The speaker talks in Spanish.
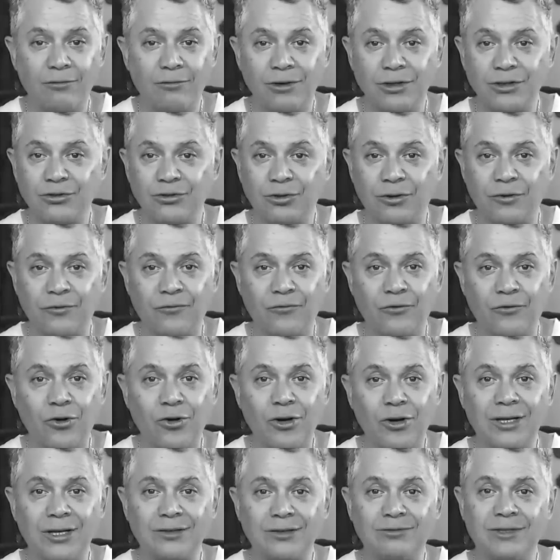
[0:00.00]
nuestro
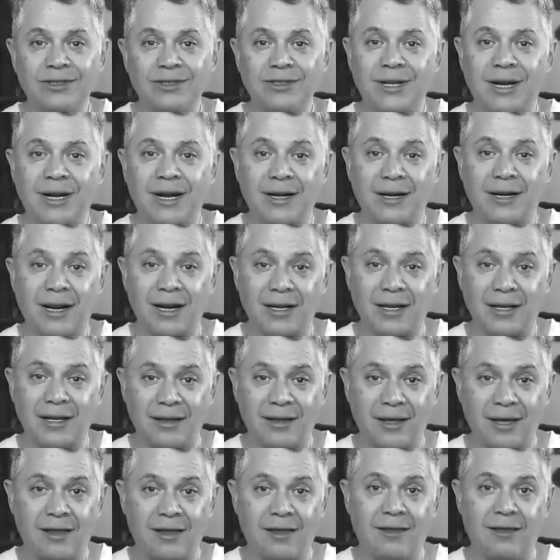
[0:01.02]
enfoque es nuestra
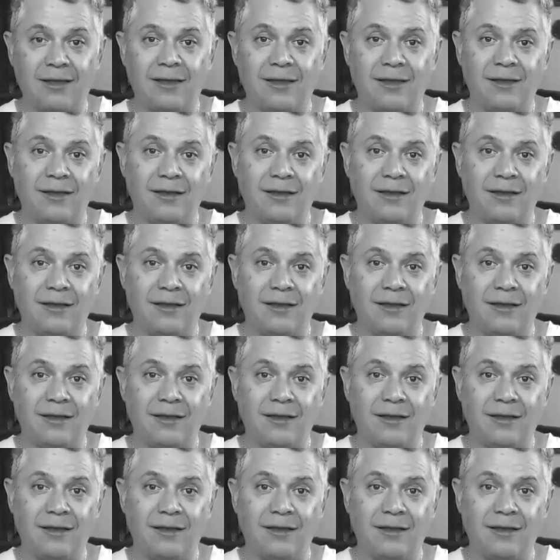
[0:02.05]
realidad.